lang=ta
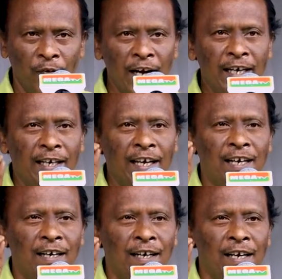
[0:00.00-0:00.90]
வேட்டி
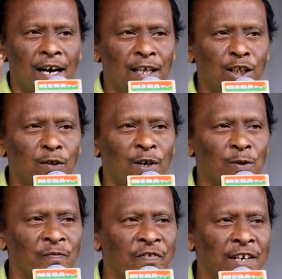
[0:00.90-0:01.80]
கட்டி நடந்து
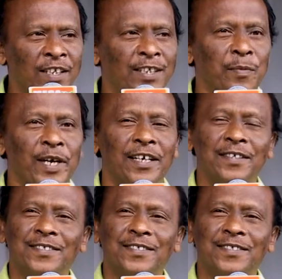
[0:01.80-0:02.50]
வரும் விருத்தமே